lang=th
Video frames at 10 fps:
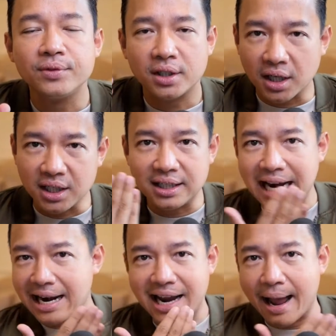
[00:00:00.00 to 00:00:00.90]
ก็คือ
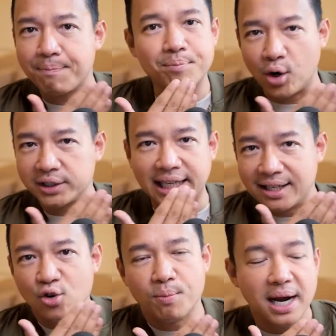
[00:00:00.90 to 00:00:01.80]
run แอปปกติที่
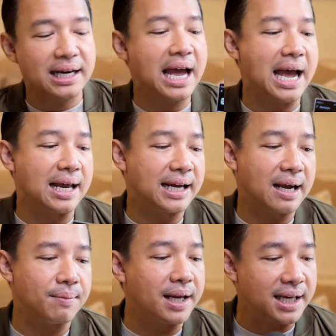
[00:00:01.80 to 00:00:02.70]
อยู่เบื้องหน้านะครั
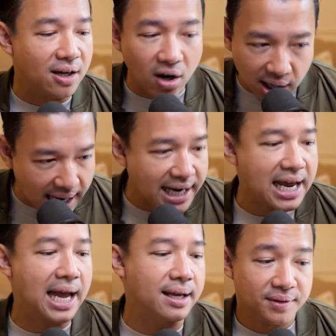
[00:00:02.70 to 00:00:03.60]
บอันนี้ก็ให้
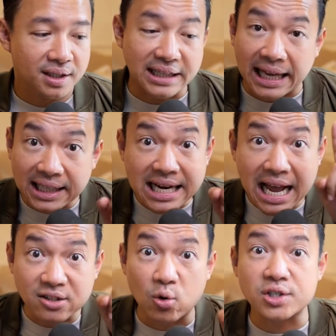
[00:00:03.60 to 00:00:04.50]
ได้แต่ที่น่า
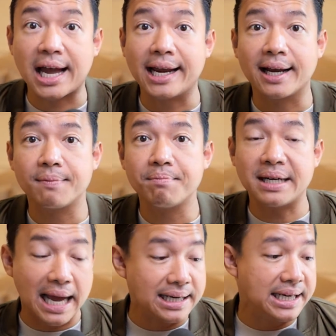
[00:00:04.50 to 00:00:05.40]
สงสัยครับบรร
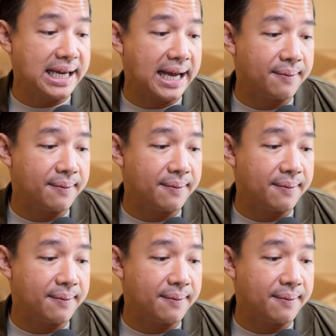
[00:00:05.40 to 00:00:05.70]
ทัดนี้ฮะ